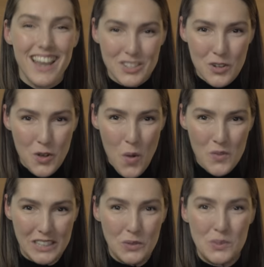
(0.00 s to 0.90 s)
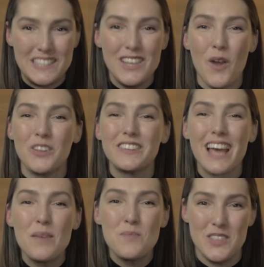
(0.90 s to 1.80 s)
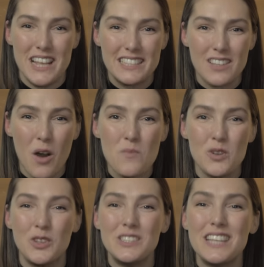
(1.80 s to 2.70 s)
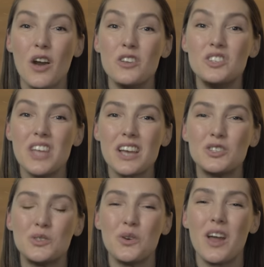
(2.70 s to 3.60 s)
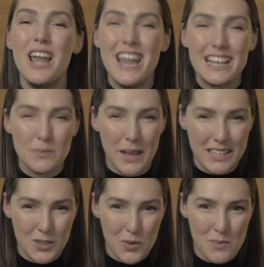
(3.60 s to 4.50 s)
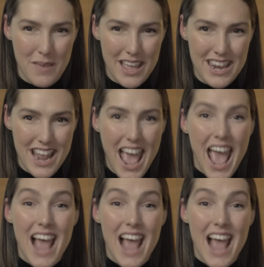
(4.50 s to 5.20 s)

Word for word: La Joconde est aussi un très bon exemple de ses recherches sur l'expression humaine.